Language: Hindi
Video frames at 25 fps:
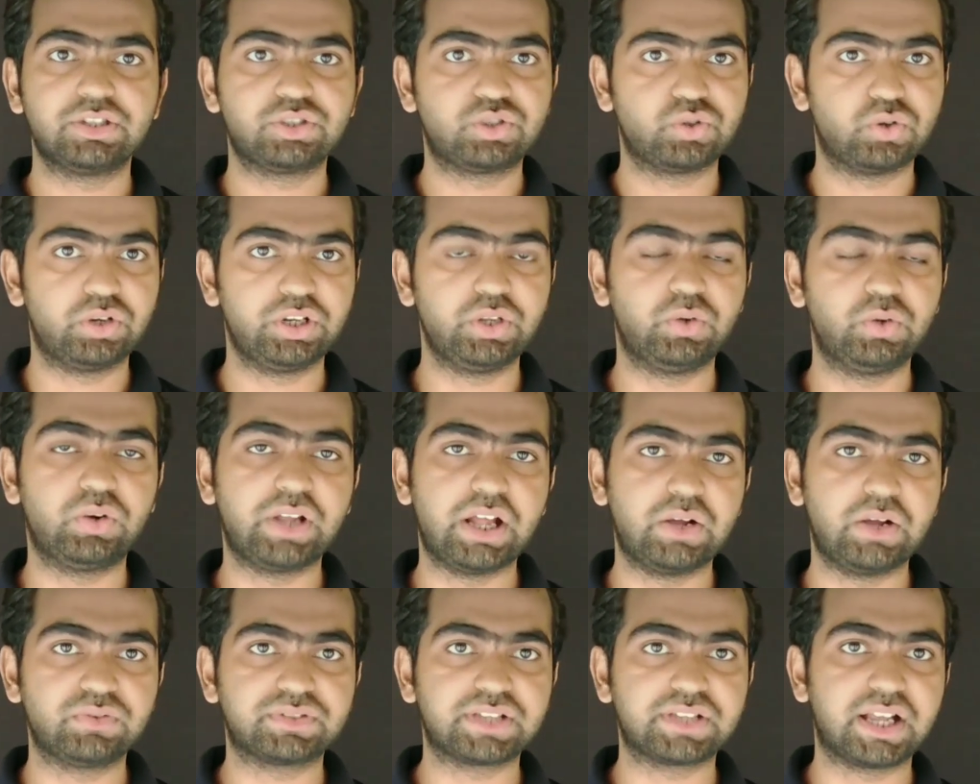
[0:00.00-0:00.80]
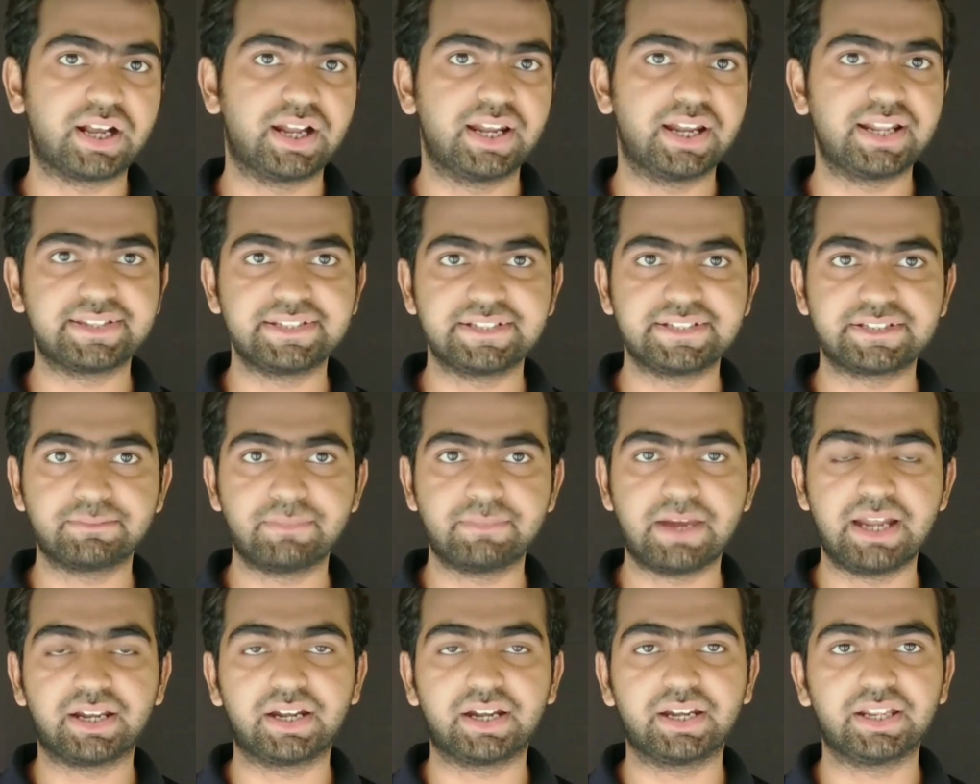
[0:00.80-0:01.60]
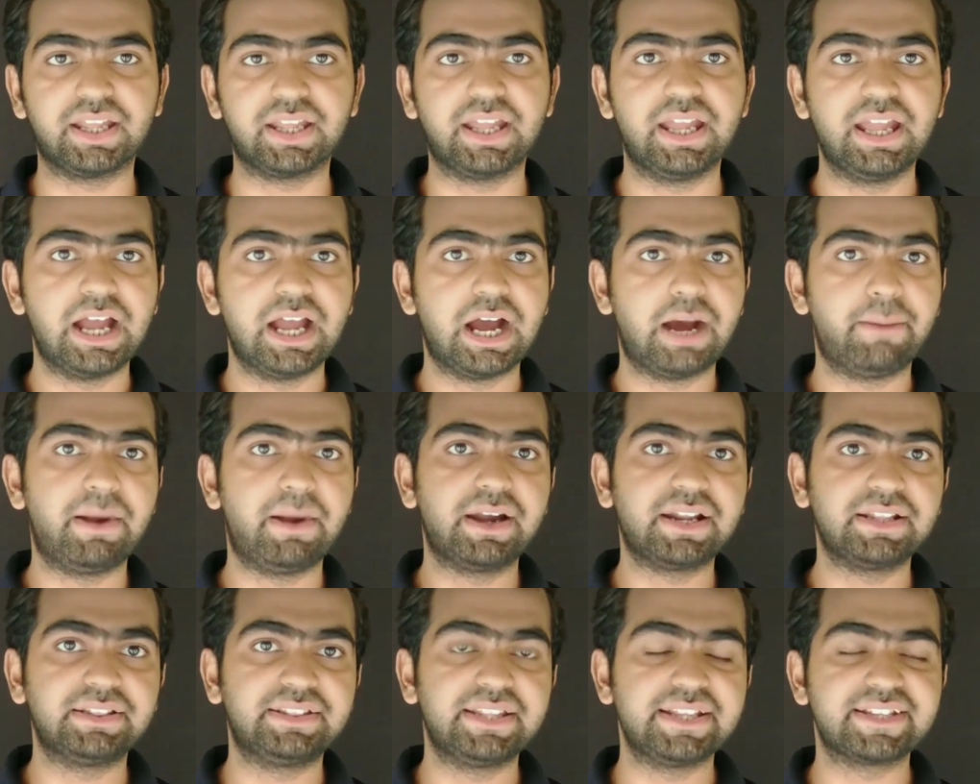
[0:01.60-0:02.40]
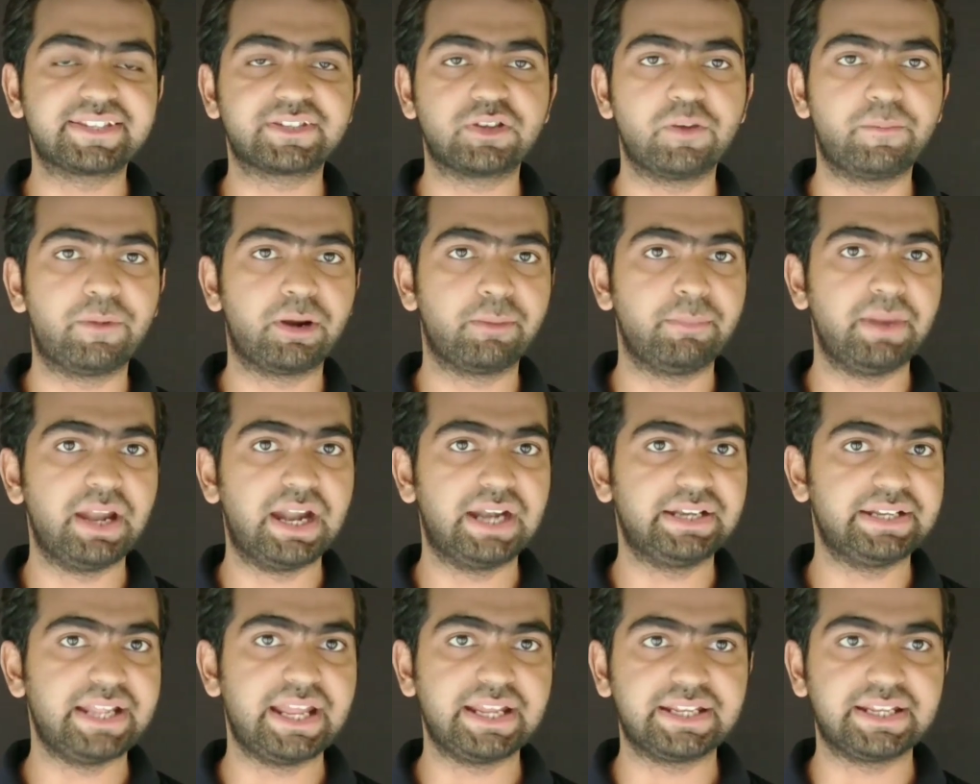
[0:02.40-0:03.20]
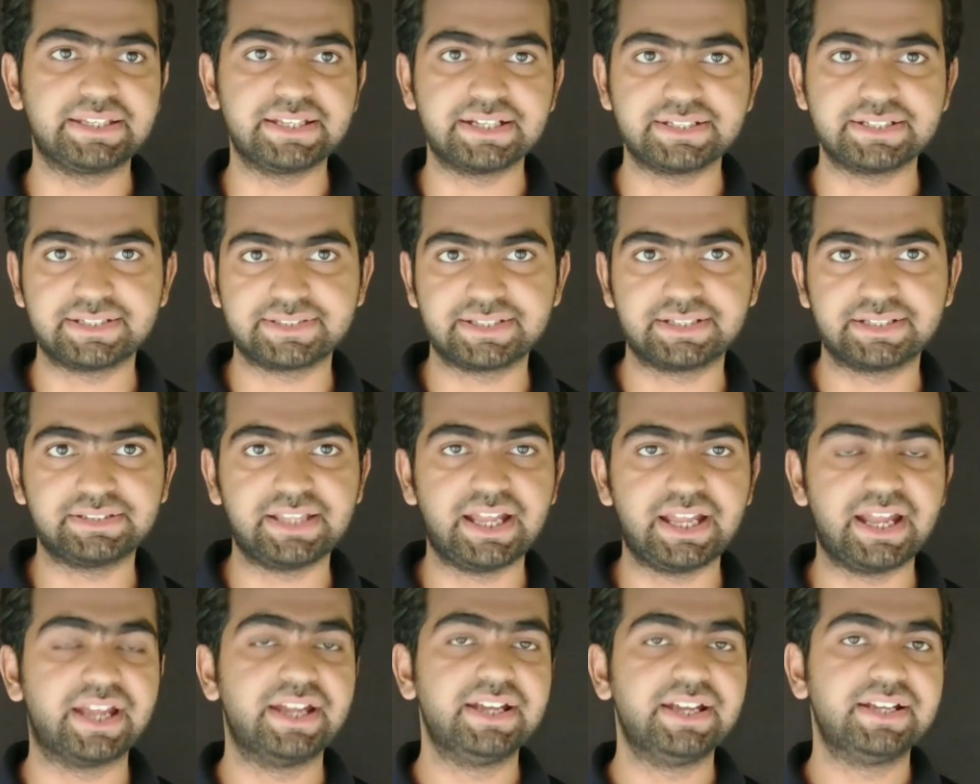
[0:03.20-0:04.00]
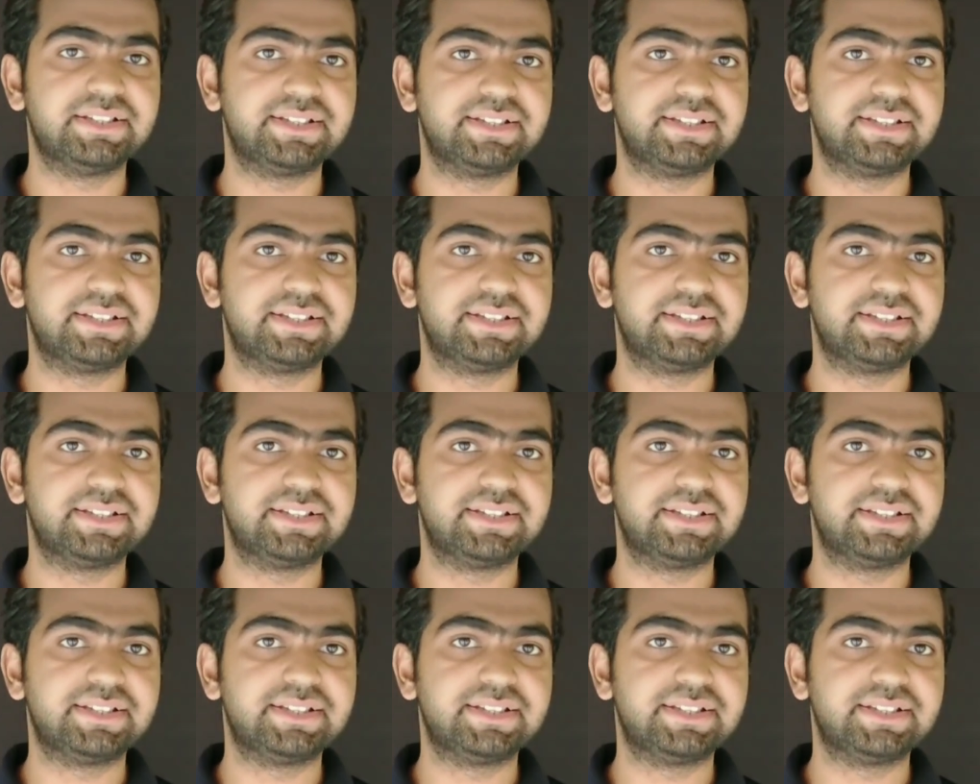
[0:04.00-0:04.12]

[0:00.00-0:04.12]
चोरी हो रहा है उसका गलत इस्तेमाल करके हमारे देश के ऊपर में अटैक किया जा सकता है